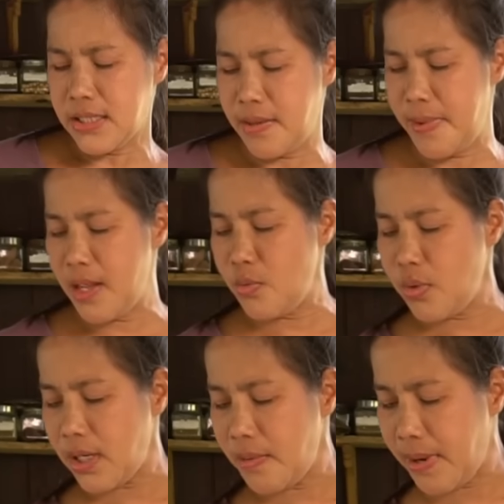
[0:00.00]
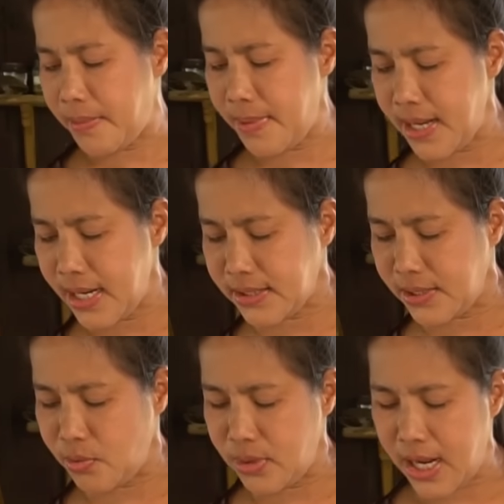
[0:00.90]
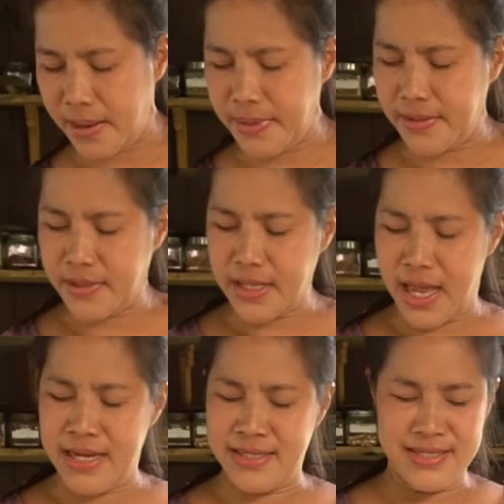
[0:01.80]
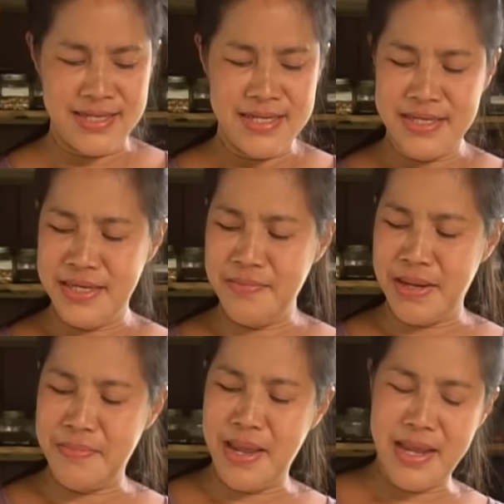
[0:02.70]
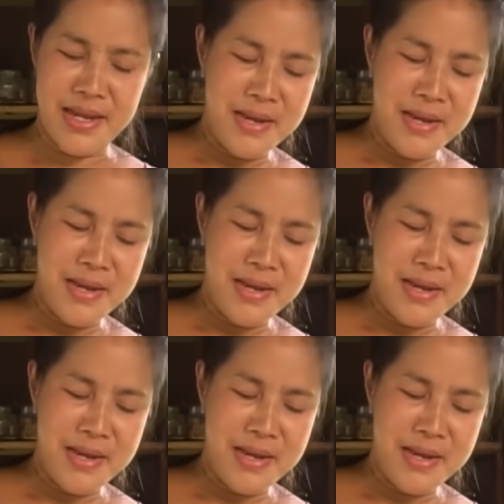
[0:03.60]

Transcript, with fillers: แต่แม่รู้แล้วน้ำมันแม่น่าจะโดนน้ำอะไรสักอย่างน้ำมันแม่